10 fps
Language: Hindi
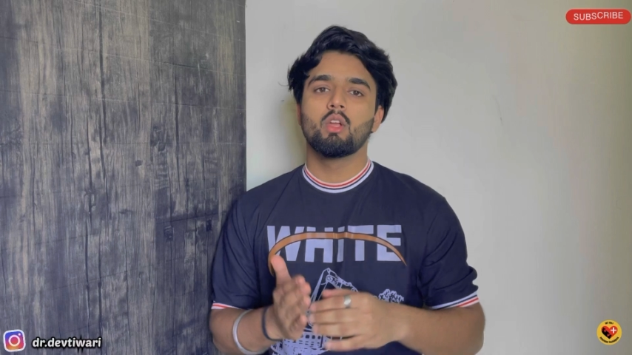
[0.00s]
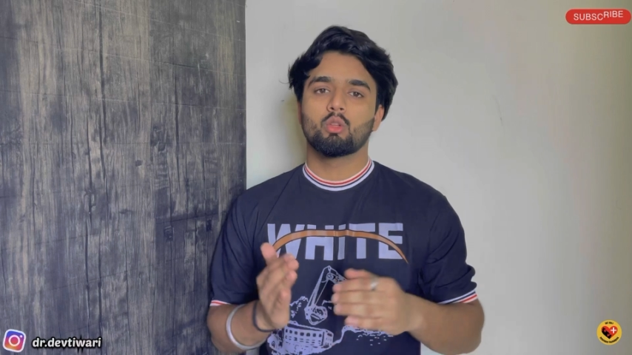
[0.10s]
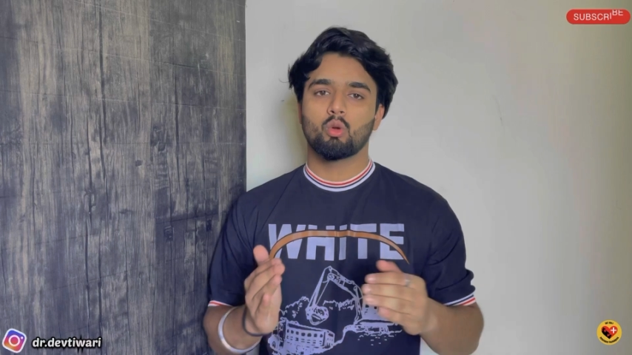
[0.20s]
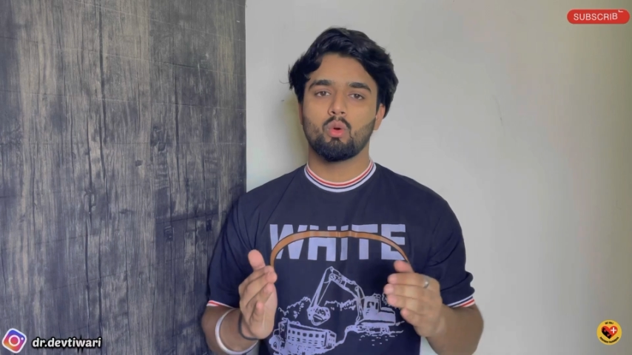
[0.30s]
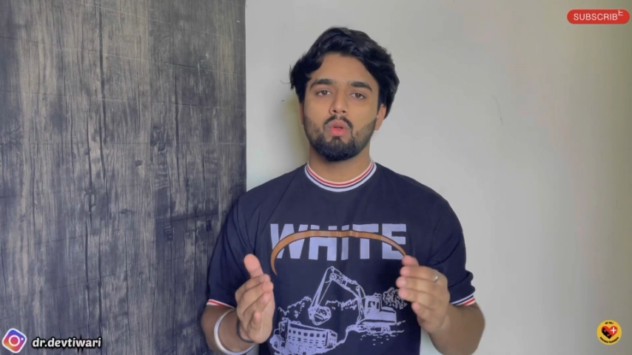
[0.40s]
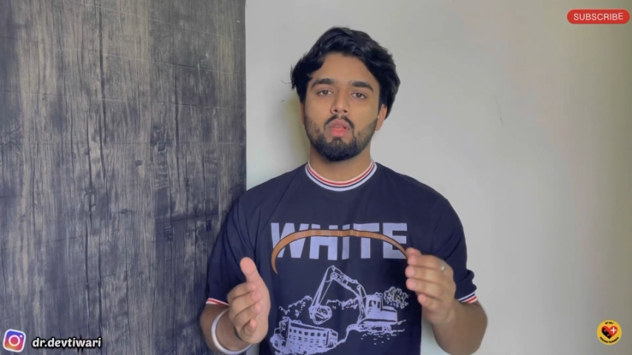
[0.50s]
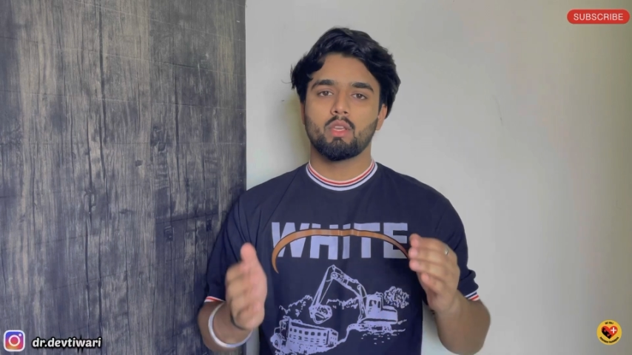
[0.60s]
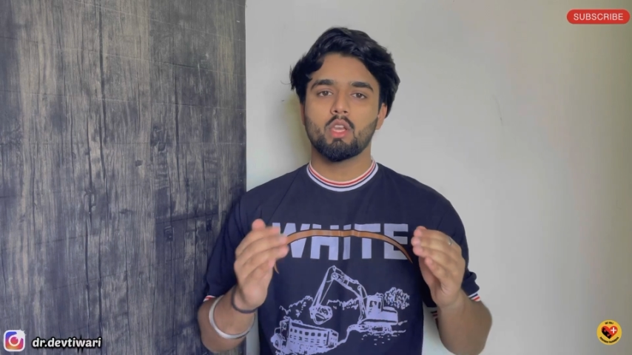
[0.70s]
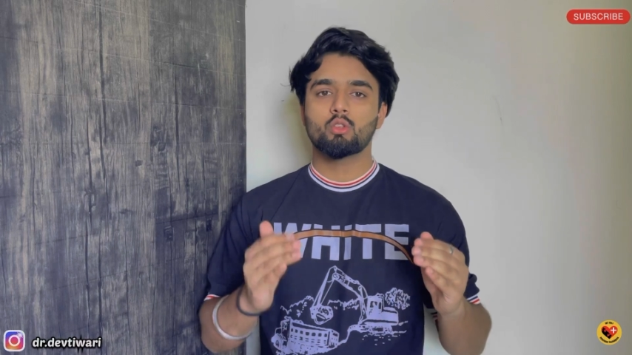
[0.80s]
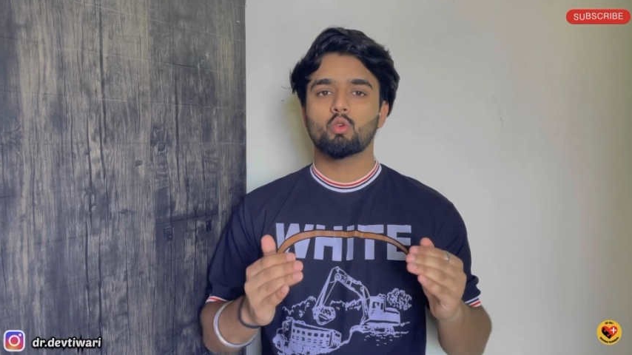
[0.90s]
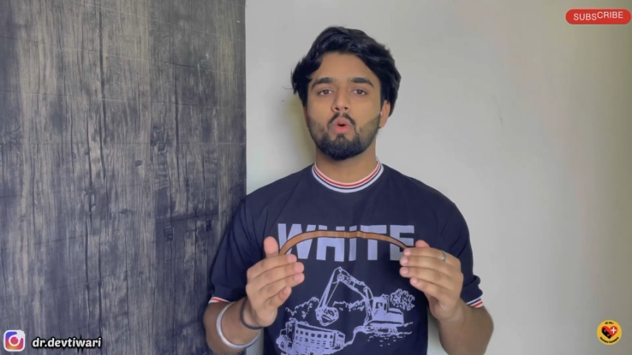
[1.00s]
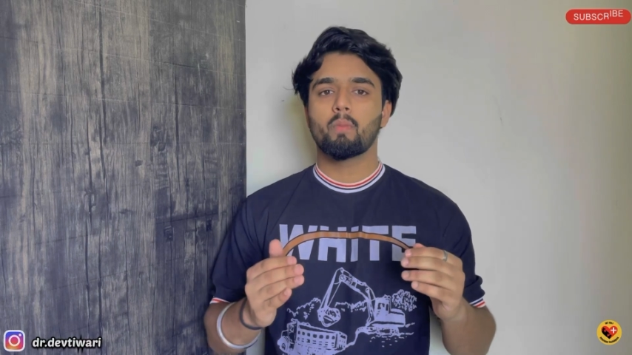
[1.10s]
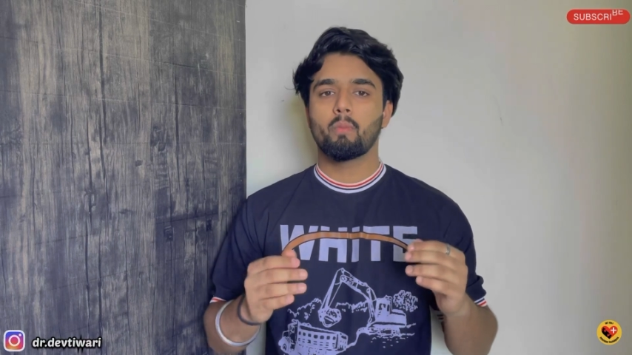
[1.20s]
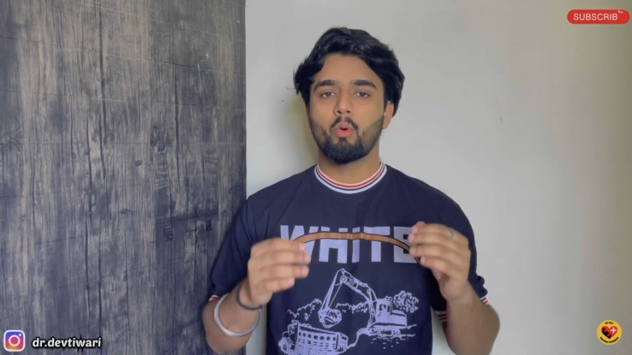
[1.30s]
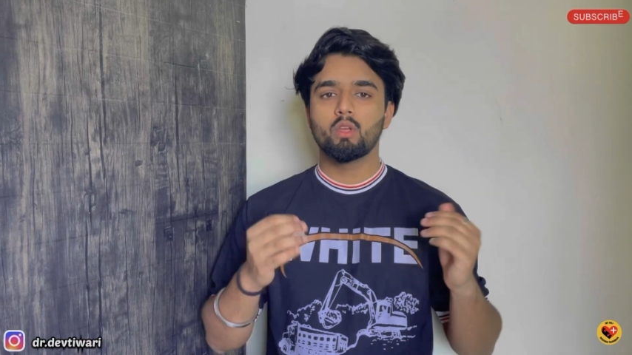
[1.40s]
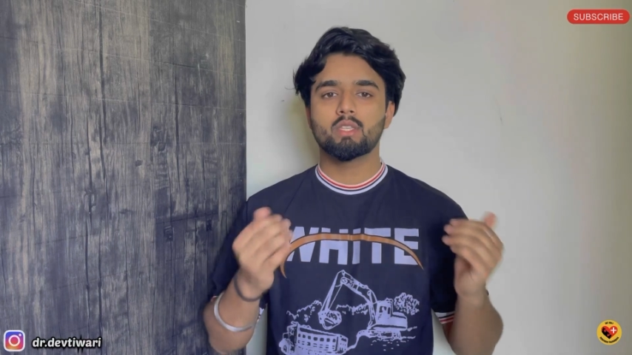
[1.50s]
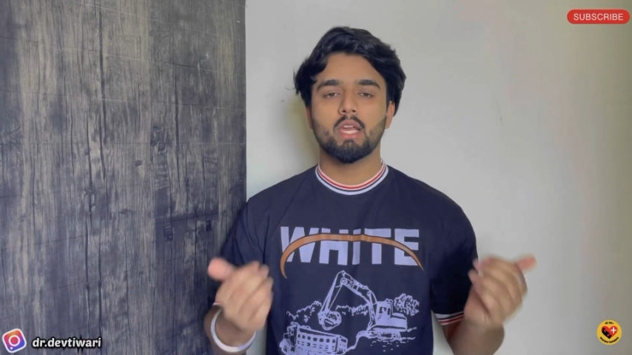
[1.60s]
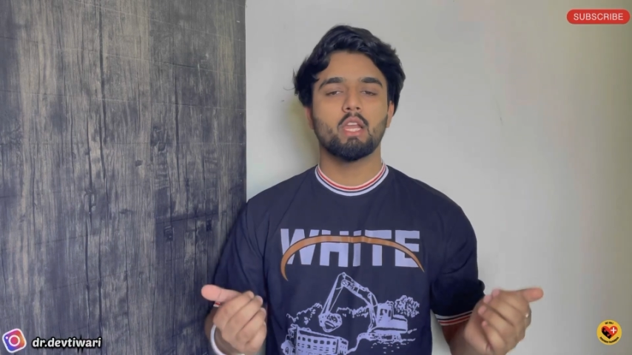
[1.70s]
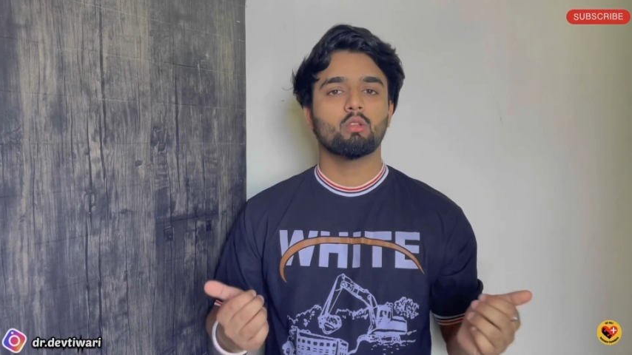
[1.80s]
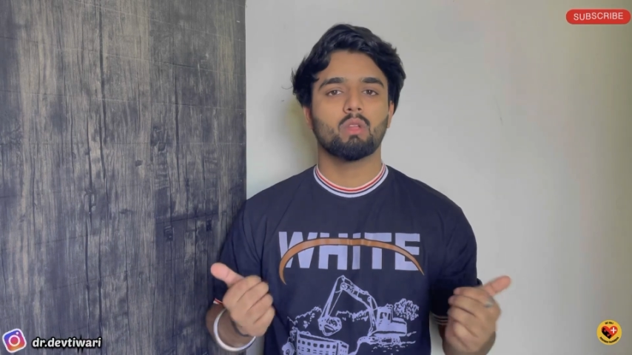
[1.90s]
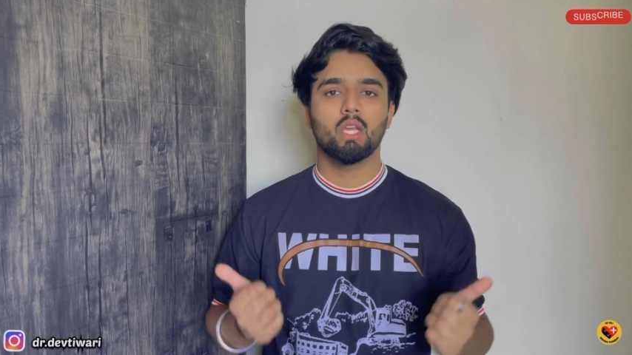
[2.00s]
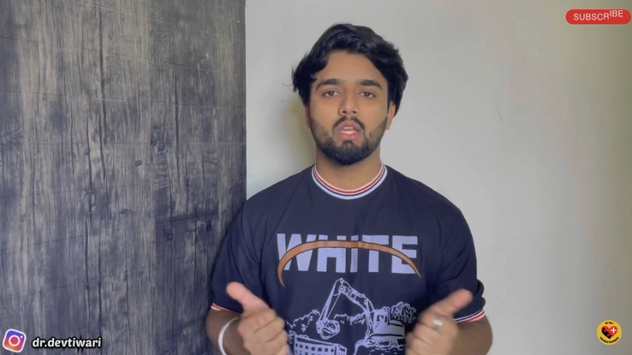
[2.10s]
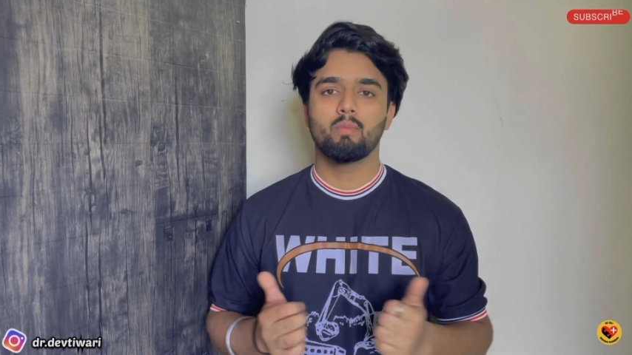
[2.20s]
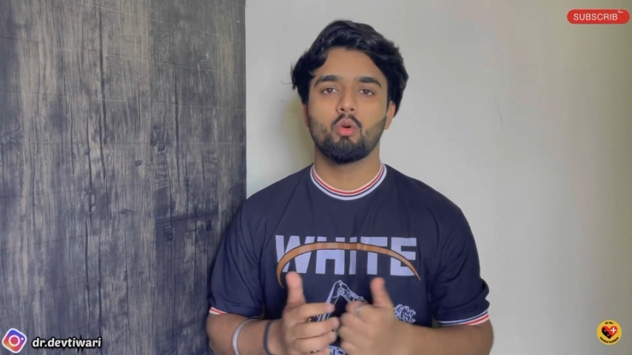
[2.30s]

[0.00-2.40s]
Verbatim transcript: तो ये स्कोप बॉयज़ के लिए तो थे ही